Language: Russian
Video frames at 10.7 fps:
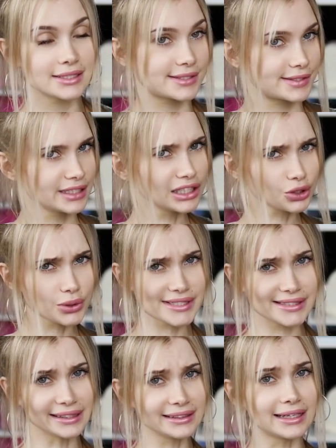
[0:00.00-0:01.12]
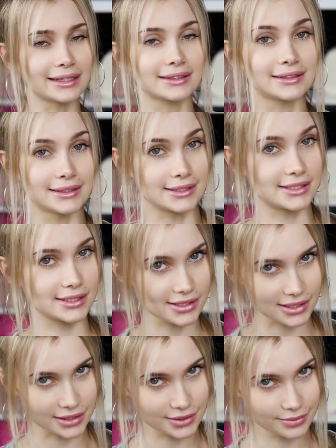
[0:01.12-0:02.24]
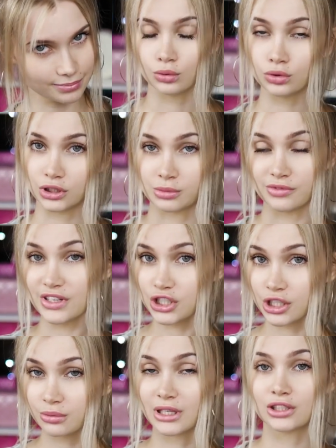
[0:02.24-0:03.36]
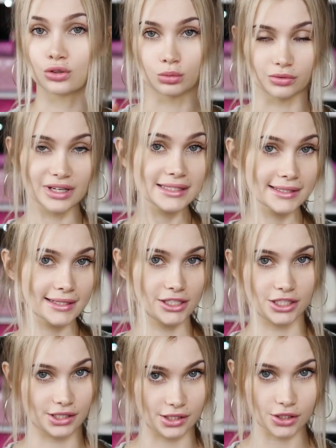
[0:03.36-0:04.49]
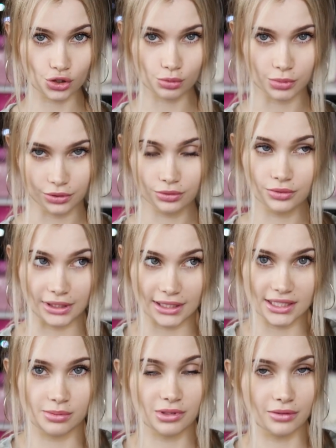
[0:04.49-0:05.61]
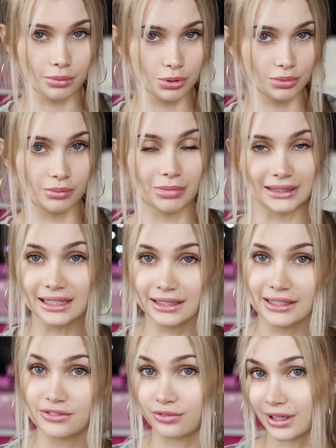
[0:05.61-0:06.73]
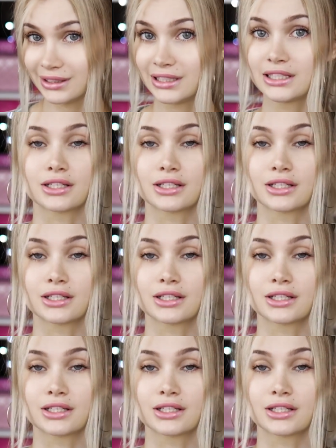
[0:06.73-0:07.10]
Золотой стандарт, так сказать. Утром и вечером надо умываться и чистить зубы. Ну, такие себе, в общем-то, банальные ванные